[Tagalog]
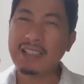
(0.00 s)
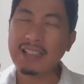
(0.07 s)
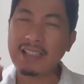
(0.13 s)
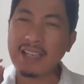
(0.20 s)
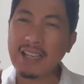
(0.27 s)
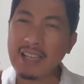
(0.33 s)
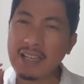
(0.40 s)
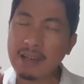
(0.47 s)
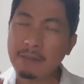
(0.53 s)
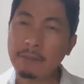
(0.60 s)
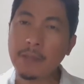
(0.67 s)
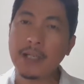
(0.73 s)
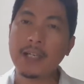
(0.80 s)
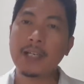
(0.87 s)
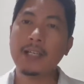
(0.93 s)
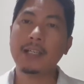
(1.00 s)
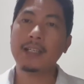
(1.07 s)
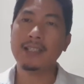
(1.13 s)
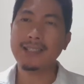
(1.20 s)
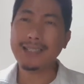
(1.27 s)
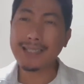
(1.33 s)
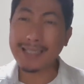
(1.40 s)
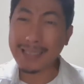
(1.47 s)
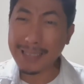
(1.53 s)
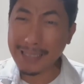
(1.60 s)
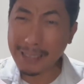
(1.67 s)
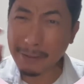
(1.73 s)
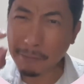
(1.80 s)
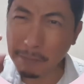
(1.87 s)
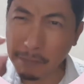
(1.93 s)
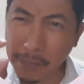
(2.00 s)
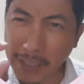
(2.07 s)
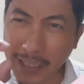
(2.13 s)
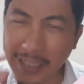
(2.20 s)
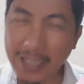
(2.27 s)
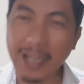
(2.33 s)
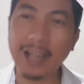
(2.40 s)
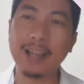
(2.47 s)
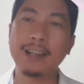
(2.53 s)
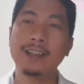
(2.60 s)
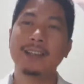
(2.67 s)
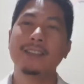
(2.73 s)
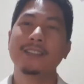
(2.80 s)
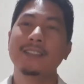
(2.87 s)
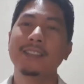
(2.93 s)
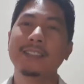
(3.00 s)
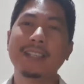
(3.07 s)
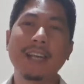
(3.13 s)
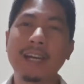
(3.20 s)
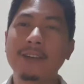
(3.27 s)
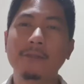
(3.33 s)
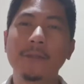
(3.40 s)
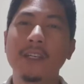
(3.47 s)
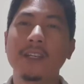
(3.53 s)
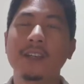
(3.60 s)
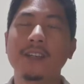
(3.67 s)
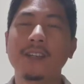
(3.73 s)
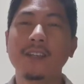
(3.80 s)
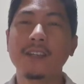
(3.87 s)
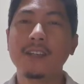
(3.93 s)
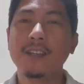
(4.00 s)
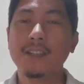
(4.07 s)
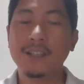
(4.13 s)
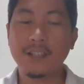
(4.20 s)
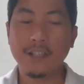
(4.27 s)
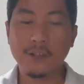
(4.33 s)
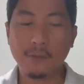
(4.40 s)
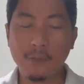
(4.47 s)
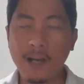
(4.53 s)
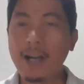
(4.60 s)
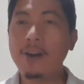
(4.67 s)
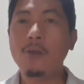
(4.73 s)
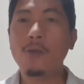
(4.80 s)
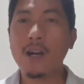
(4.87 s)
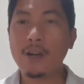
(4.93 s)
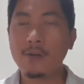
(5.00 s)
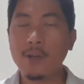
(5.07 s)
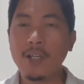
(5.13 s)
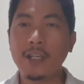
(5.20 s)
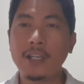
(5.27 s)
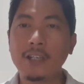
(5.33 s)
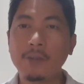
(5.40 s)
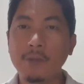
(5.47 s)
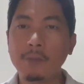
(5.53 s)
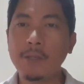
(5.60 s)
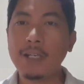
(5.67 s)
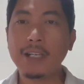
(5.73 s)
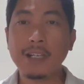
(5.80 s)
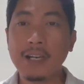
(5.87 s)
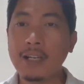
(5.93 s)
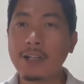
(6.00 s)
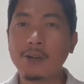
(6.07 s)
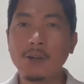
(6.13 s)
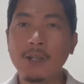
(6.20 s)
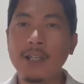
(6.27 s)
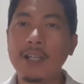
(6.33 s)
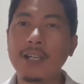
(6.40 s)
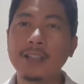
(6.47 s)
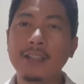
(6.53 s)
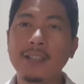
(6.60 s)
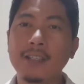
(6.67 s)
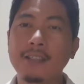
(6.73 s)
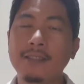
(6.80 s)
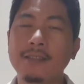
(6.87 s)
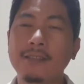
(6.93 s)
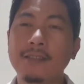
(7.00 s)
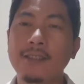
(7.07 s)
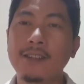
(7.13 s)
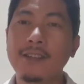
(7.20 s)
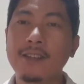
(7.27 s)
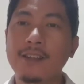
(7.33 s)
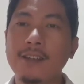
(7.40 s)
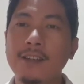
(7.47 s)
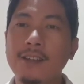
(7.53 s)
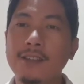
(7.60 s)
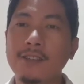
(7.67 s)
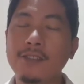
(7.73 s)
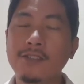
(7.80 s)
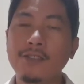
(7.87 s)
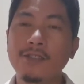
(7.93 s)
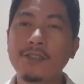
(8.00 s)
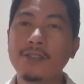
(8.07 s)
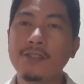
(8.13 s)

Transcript: napaka napaka grabe. Ano ba Huawei? Ano bang pinagagawa natin? So,